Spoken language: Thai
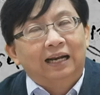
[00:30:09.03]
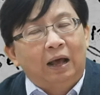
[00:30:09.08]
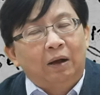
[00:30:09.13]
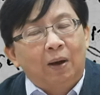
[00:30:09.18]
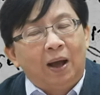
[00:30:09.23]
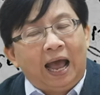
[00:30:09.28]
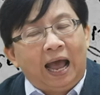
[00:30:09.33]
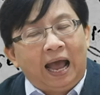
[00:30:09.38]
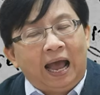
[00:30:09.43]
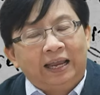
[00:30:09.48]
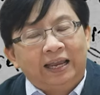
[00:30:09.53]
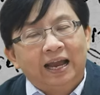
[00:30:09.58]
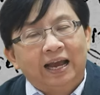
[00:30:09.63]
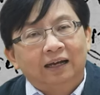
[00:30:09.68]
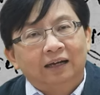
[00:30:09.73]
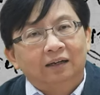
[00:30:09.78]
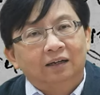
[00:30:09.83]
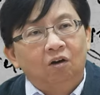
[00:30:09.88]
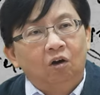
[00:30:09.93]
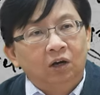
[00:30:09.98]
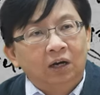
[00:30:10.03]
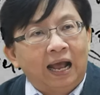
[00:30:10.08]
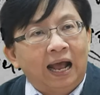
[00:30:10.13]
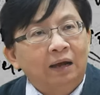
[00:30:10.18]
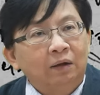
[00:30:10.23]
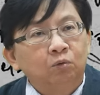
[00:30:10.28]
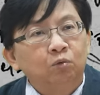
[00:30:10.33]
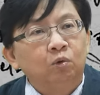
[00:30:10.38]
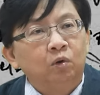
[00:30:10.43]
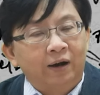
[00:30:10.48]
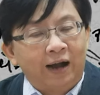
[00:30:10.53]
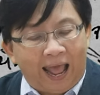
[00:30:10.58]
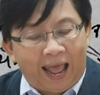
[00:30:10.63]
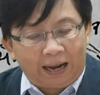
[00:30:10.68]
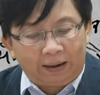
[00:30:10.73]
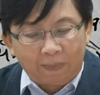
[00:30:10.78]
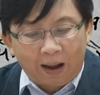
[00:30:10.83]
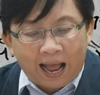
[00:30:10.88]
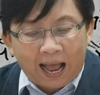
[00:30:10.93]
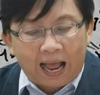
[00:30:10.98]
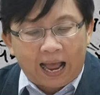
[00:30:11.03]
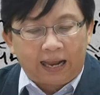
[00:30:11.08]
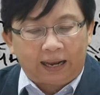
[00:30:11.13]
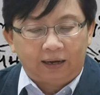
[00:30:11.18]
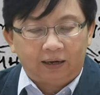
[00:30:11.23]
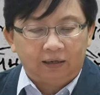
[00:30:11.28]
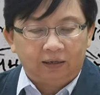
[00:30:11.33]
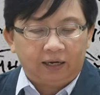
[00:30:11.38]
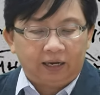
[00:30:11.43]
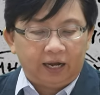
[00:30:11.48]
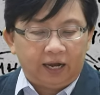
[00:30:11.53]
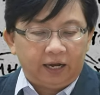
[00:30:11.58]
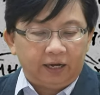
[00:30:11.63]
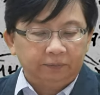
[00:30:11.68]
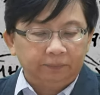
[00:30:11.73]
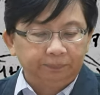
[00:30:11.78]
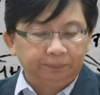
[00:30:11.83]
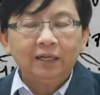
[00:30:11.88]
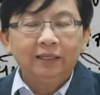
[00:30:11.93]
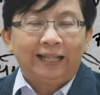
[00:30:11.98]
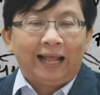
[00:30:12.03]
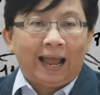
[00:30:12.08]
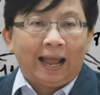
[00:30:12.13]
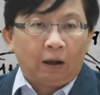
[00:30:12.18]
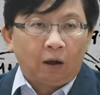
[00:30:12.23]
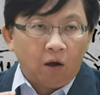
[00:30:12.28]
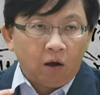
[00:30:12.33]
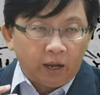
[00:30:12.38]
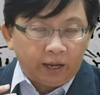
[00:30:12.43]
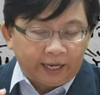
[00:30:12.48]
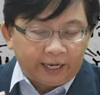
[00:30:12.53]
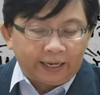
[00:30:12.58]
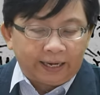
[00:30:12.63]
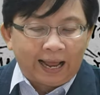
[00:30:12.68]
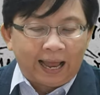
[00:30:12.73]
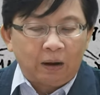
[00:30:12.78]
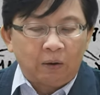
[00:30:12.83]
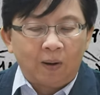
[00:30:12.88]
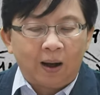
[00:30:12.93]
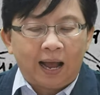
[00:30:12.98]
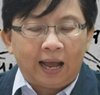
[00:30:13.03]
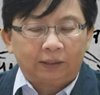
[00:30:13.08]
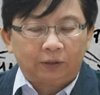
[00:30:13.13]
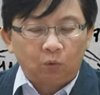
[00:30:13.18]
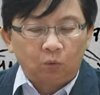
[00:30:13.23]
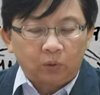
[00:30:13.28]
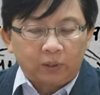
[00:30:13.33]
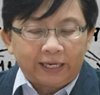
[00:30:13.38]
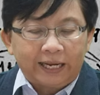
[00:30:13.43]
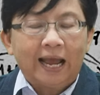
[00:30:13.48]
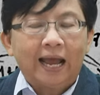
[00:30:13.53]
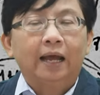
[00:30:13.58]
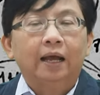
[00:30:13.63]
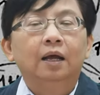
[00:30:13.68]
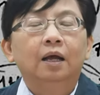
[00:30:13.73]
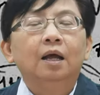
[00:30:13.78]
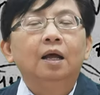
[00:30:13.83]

กล่าวหาอย่างค่อนข้างรุนแรงมากนะคะแต่ก็เห็นได้ว่าตรงเนี้ย